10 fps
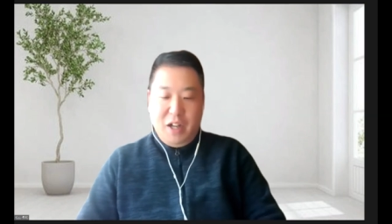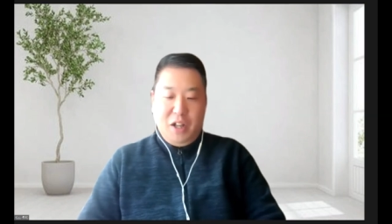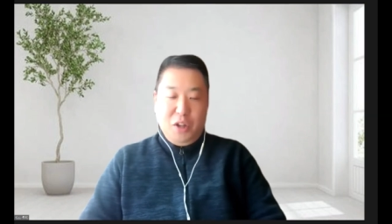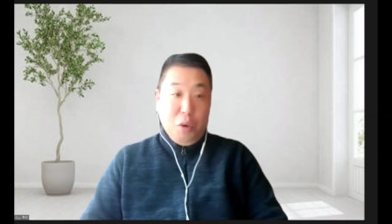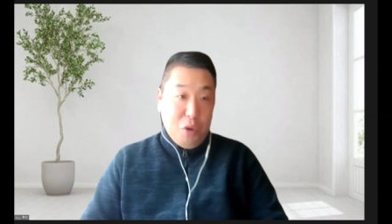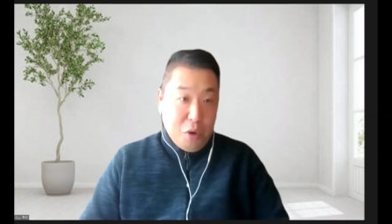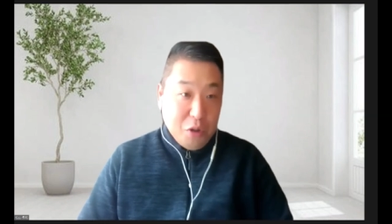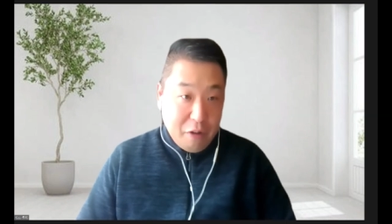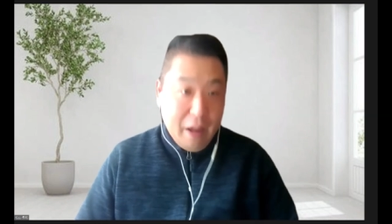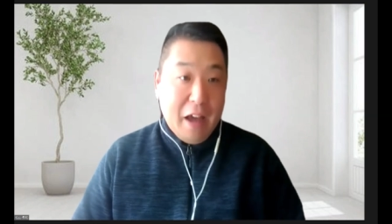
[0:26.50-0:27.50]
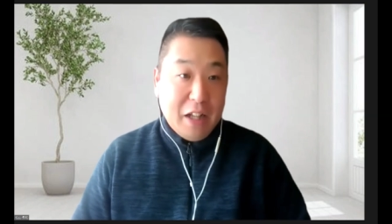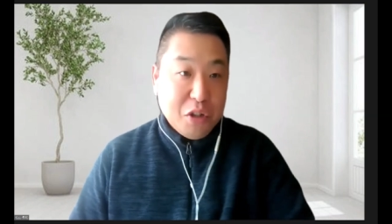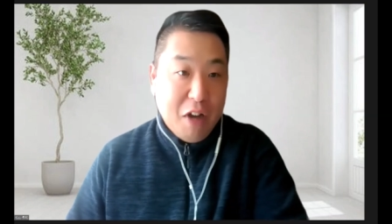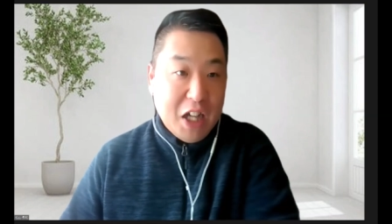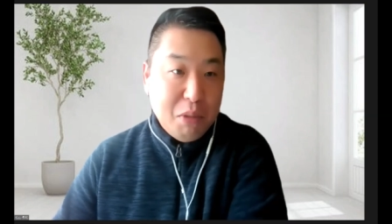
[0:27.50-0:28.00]
ということで、ちょっと
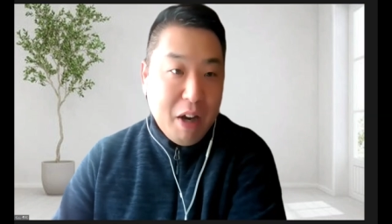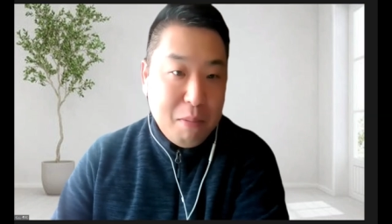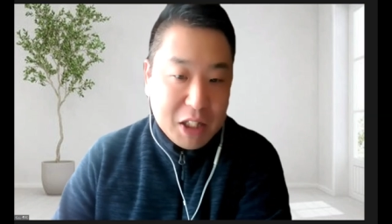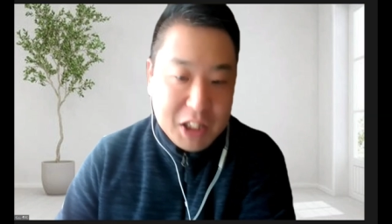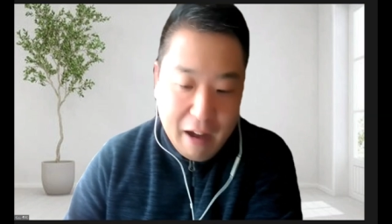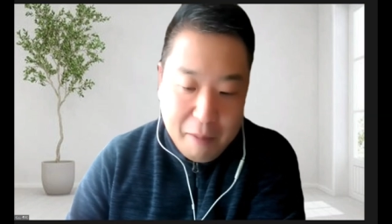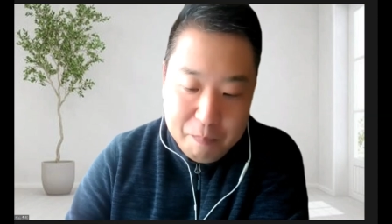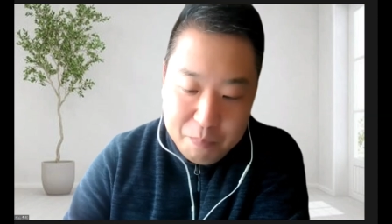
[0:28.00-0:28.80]
始まりました。